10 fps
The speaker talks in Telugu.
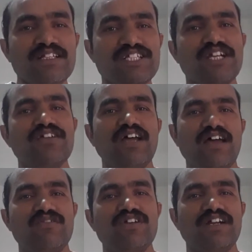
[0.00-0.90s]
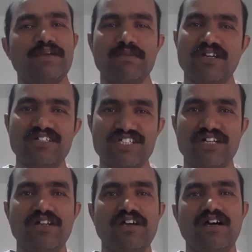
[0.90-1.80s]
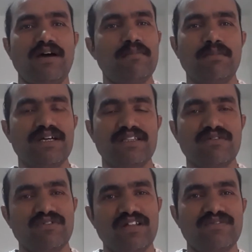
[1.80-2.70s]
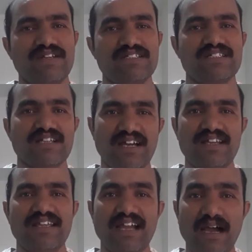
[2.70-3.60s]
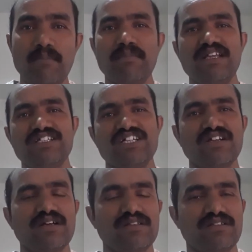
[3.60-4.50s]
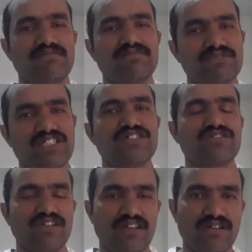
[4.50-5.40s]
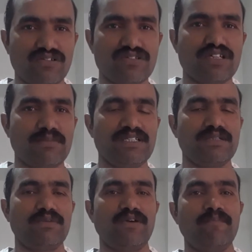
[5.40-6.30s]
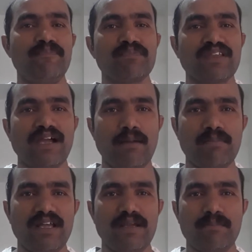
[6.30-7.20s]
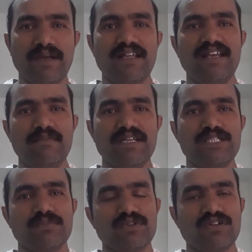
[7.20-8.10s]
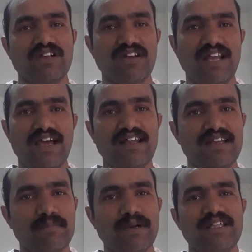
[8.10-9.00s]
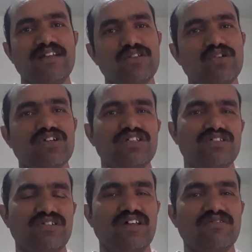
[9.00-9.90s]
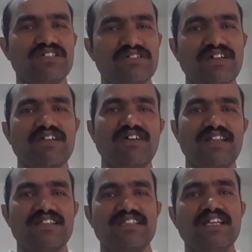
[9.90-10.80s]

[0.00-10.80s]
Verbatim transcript: చెడు నాన్న ఉంటాడేమో కానీ చెడ్డ అమ్మ మాత్రం ఉండదు ఫ్రెండ్స్ కానీ అమ్మనే చెడుగా చేస్తున్నారు ఈరోజు సమాజంలో అమ్మ అనే పదాన్ని మర్చిపోతున్నారు నాన్న అనే పదాన్ని తొక్కేస్తున్నారు చివరికి వాళ్ళని